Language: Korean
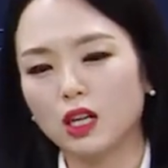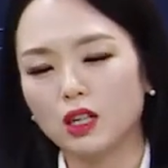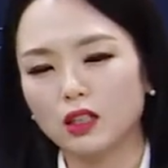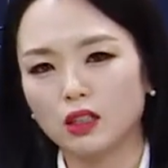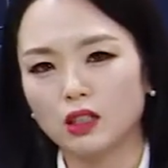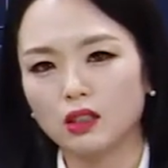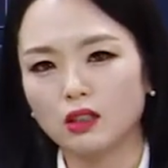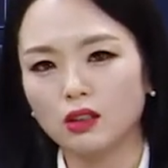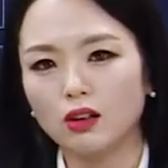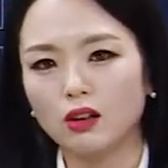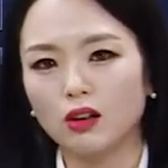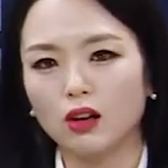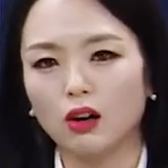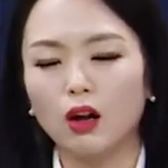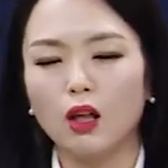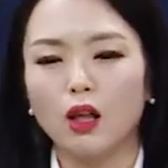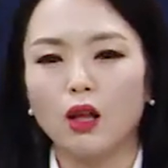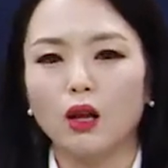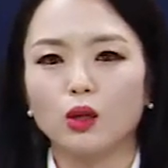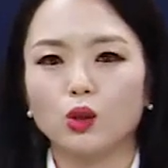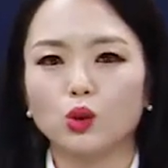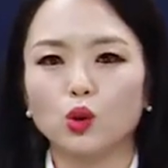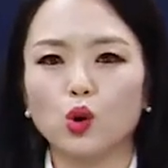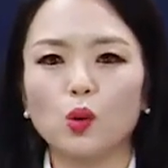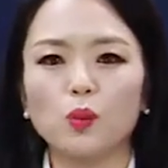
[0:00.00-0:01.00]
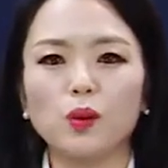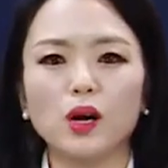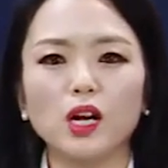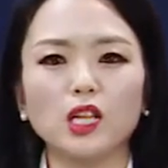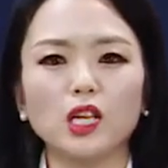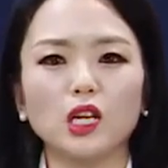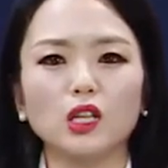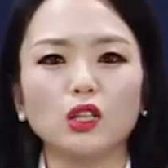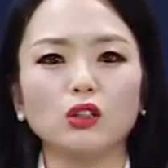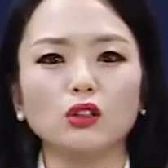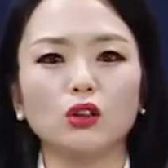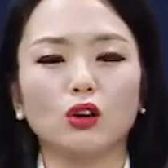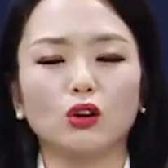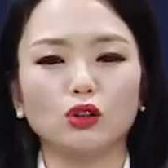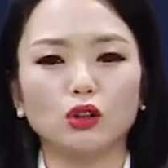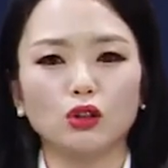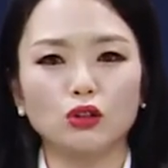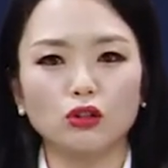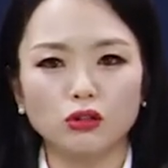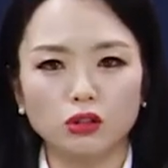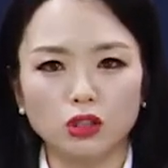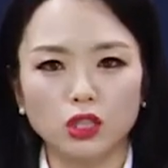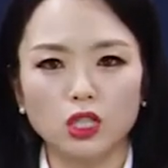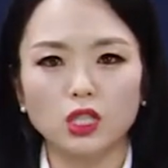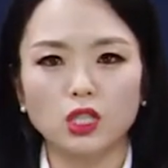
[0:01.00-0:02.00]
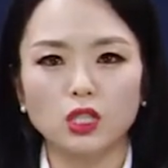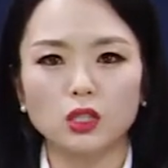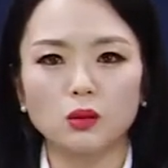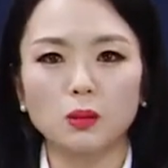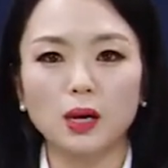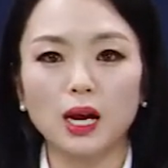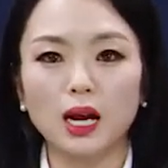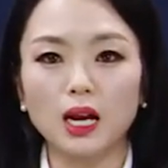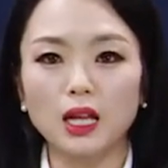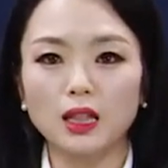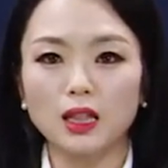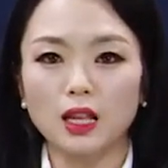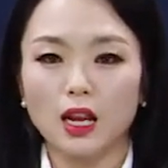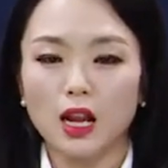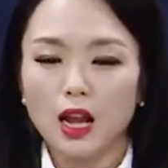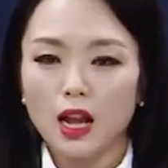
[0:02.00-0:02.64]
그래서 초반에는 어려울 수 있지만